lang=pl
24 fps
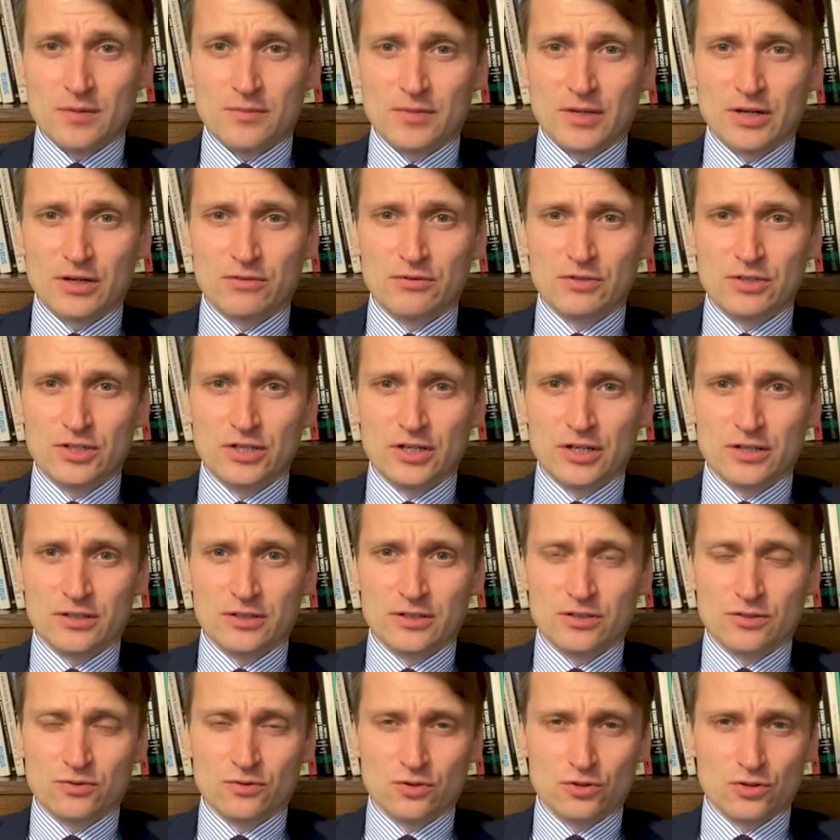Mianowicie
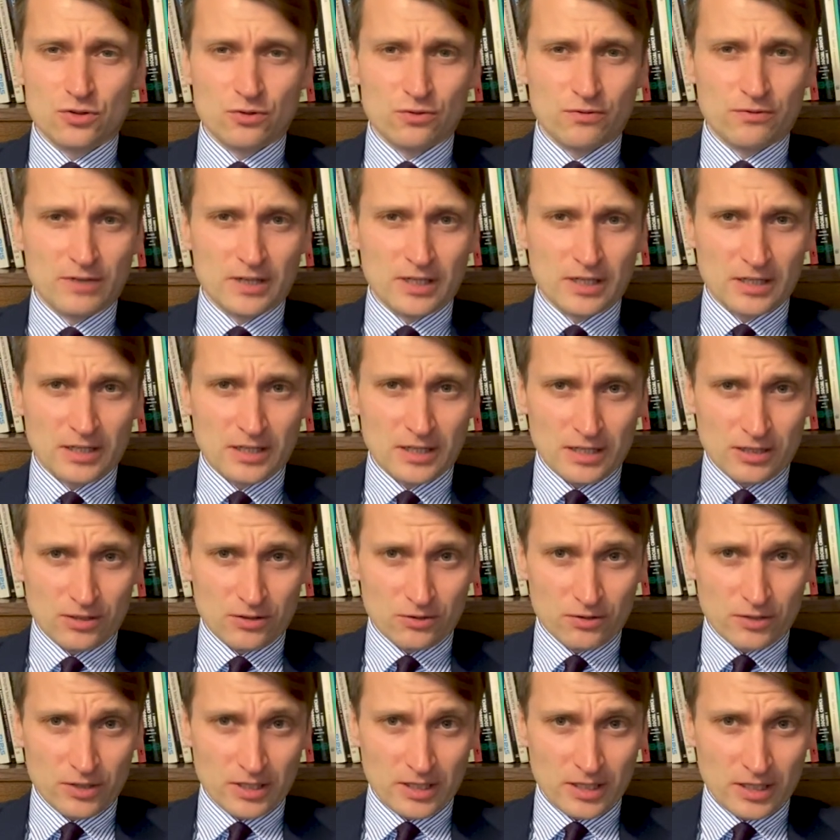zwrócił uwagę na
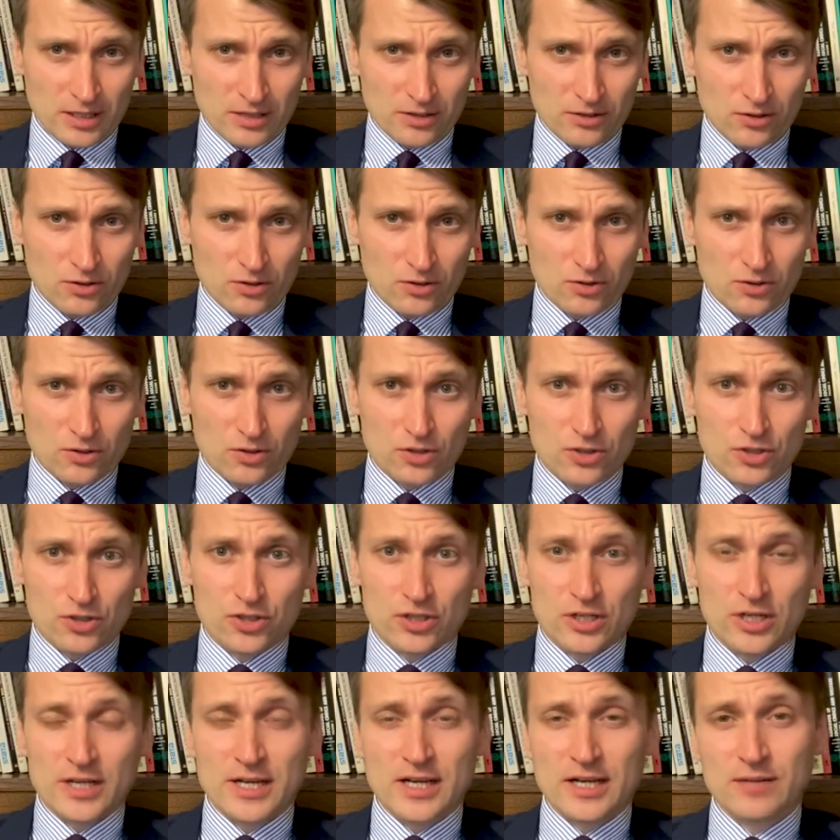to Ricardo,
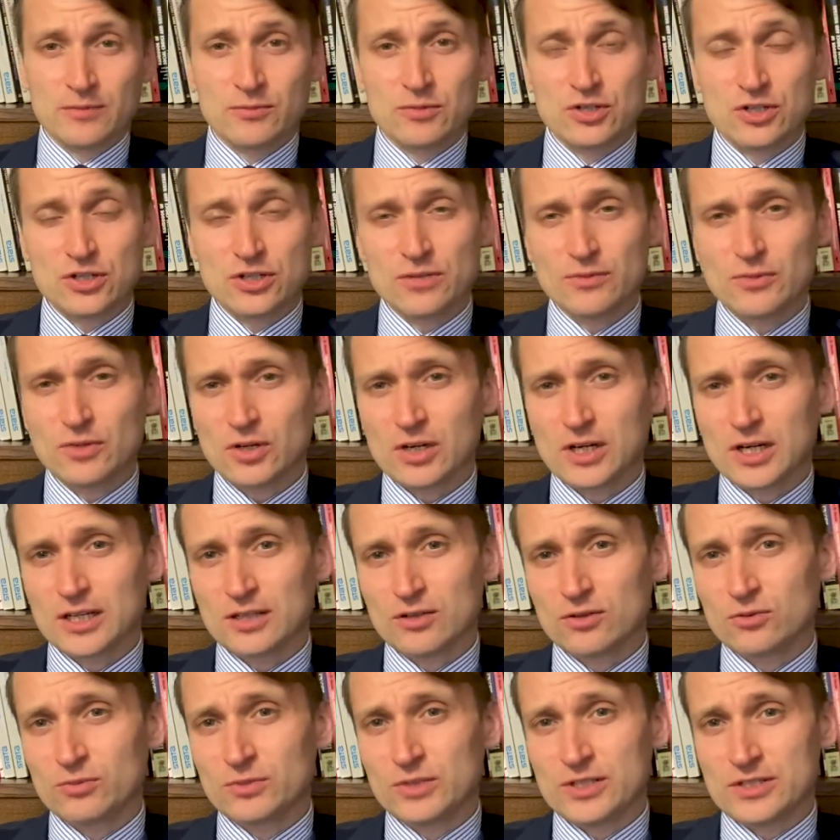że jak myślimy o
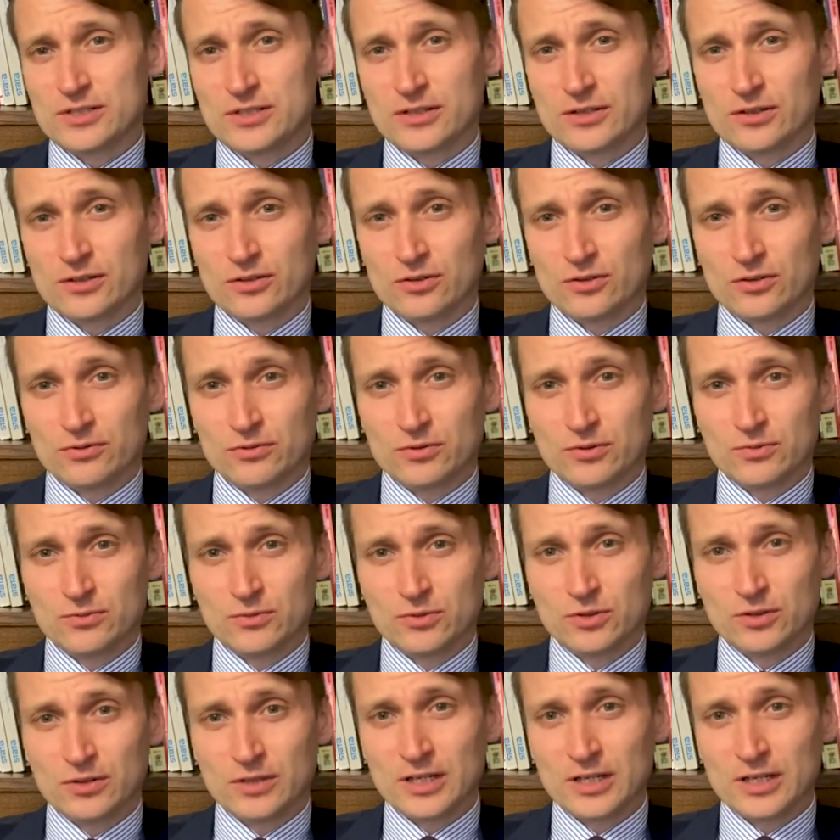handlu międzynarodowym, to